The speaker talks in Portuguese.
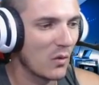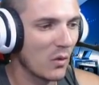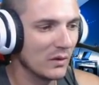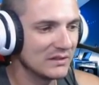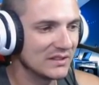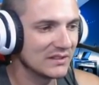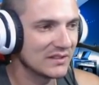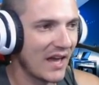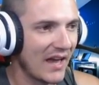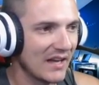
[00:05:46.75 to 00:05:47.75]
Com esses
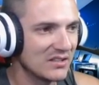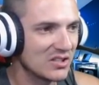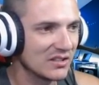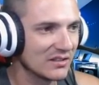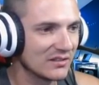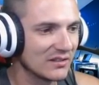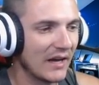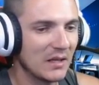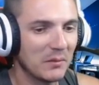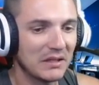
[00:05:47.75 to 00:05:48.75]
hatches,
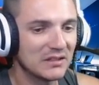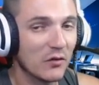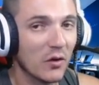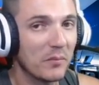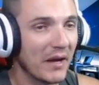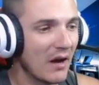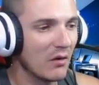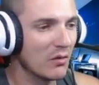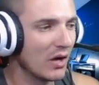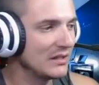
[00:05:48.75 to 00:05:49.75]
ainda mais que eu vou pegar
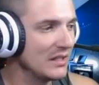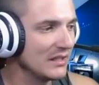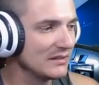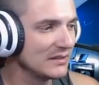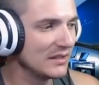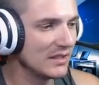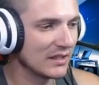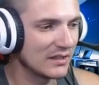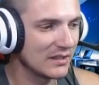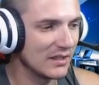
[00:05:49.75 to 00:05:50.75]
um godlyzinho
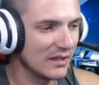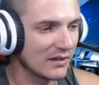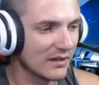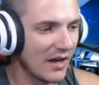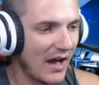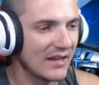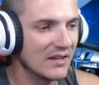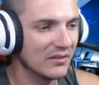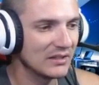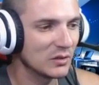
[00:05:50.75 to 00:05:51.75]
aqui,
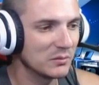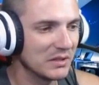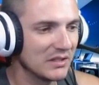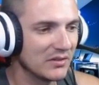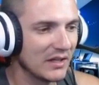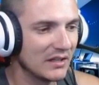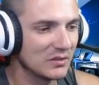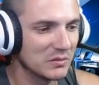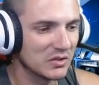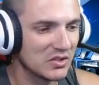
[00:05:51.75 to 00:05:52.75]
aí vai subir de
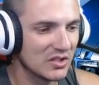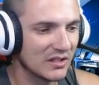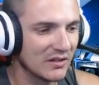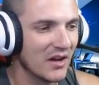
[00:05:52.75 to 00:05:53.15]
vez o meu dinheiro.